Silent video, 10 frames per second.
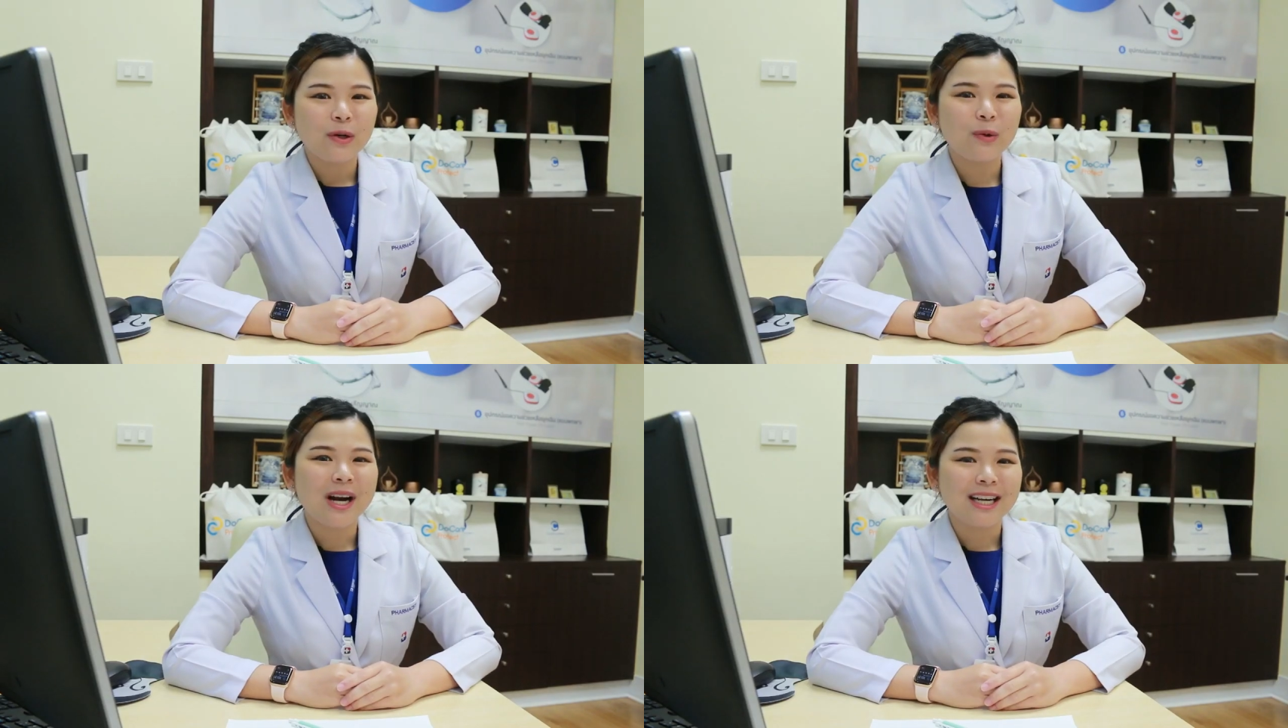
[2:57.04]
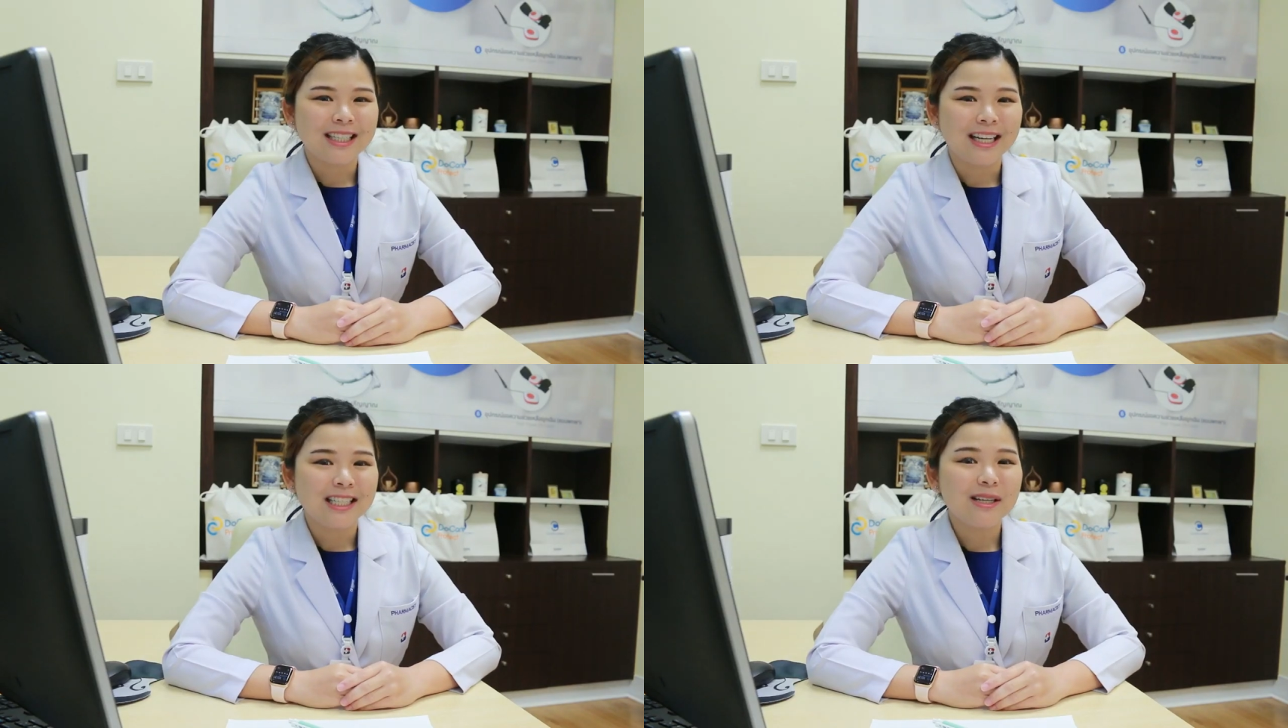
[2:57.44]
โดยหลัง
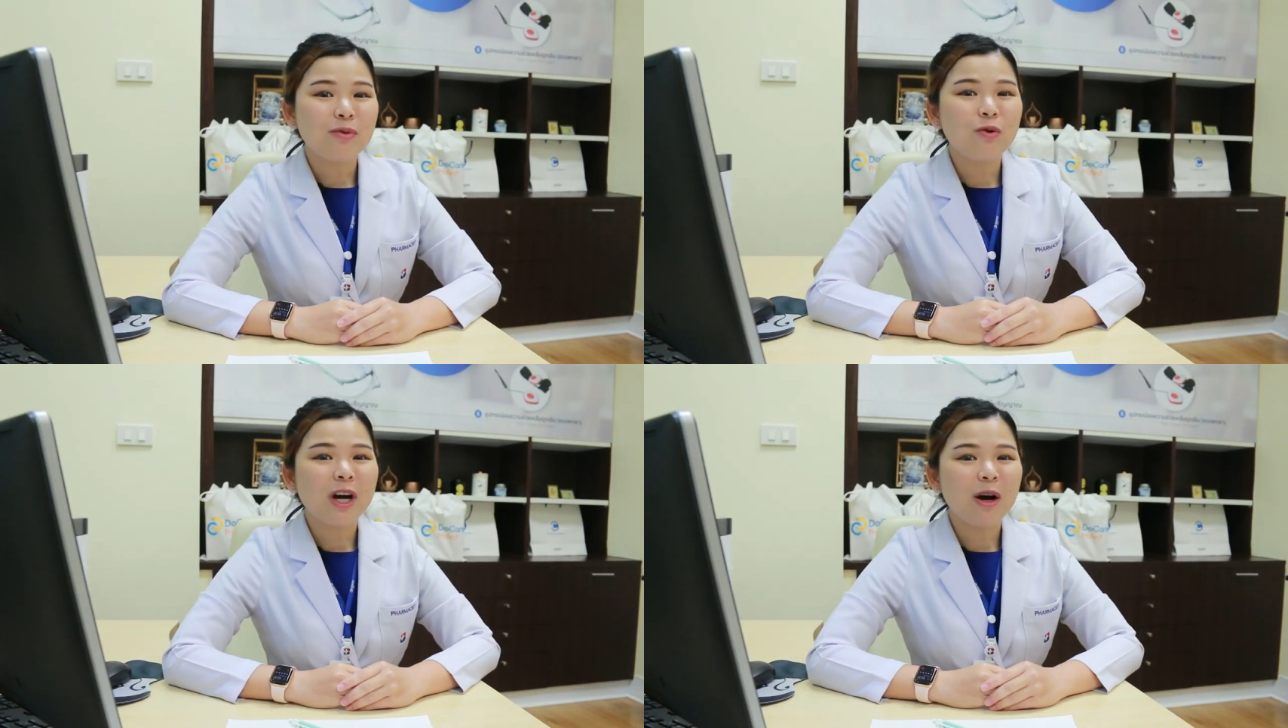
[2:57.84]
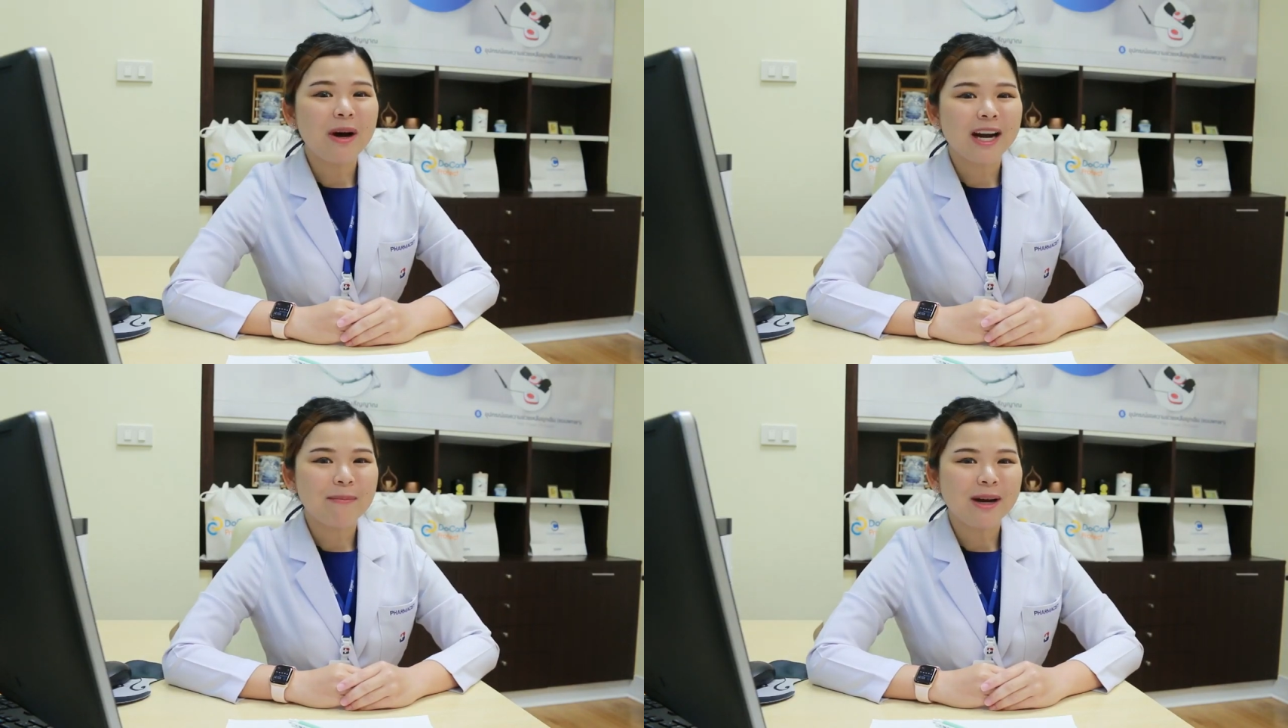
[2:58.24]
จากที่ผู้เข้า
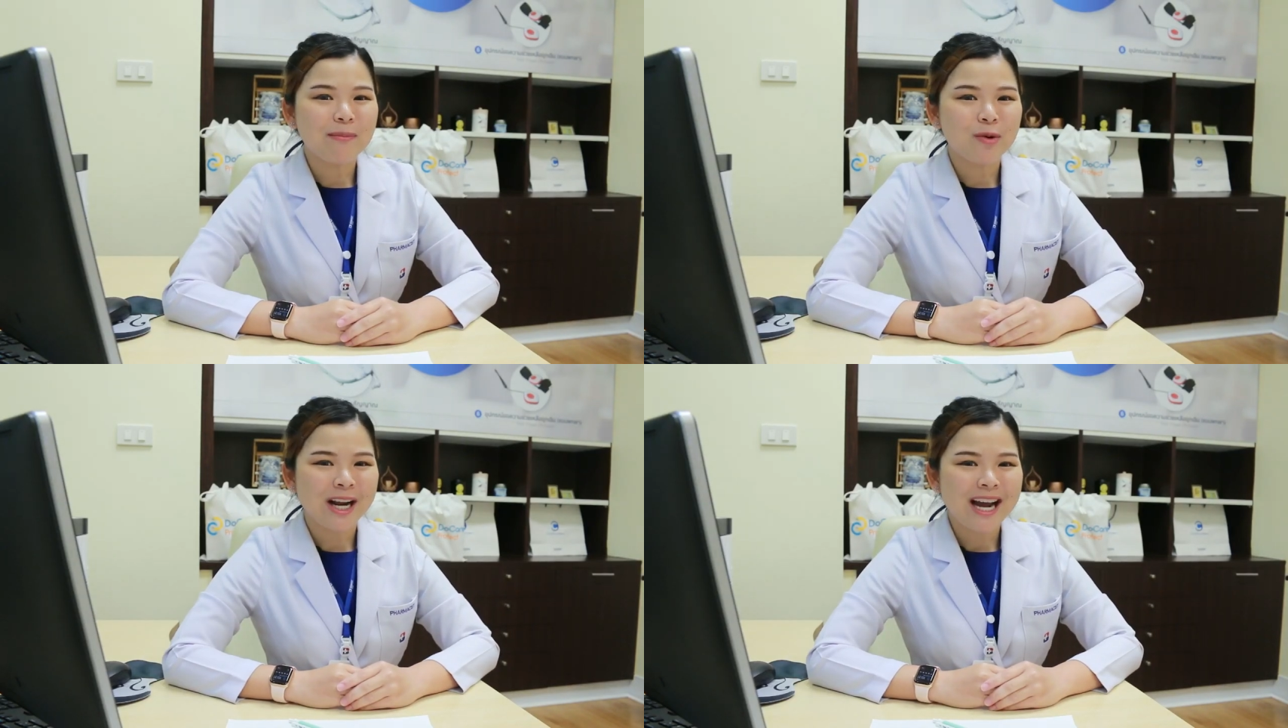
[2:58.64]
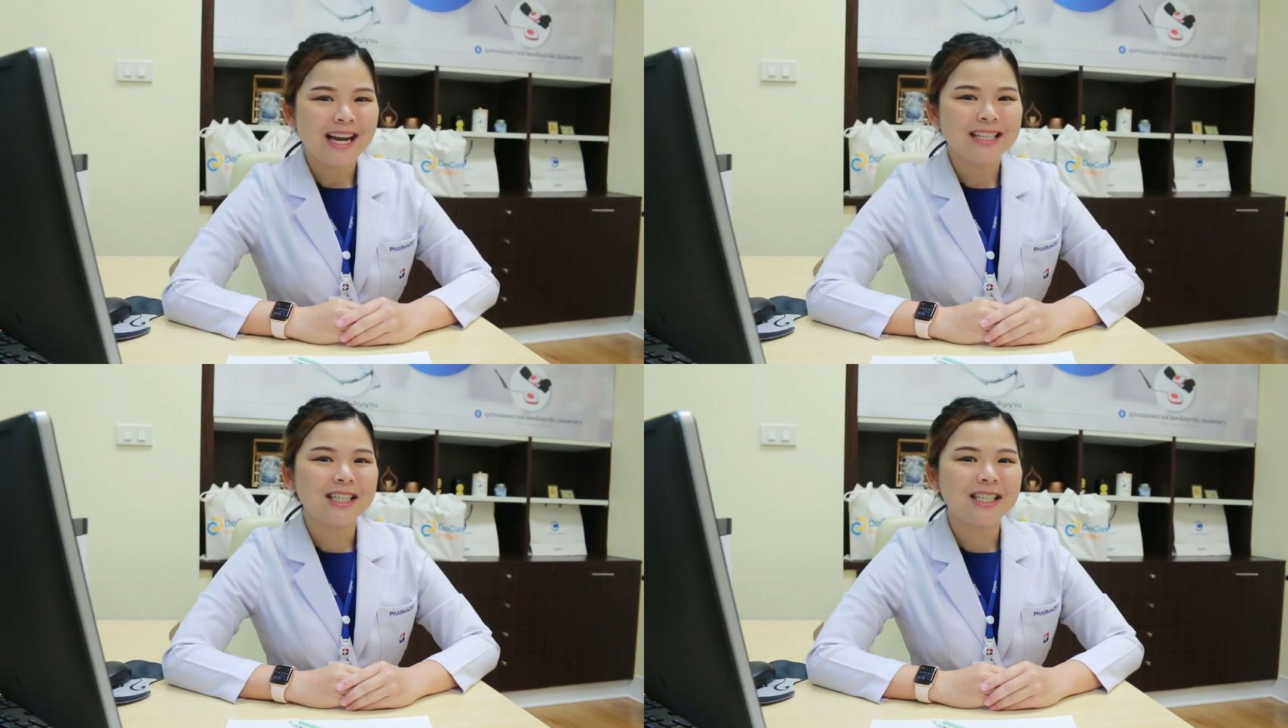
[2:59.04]
มารับการบริการ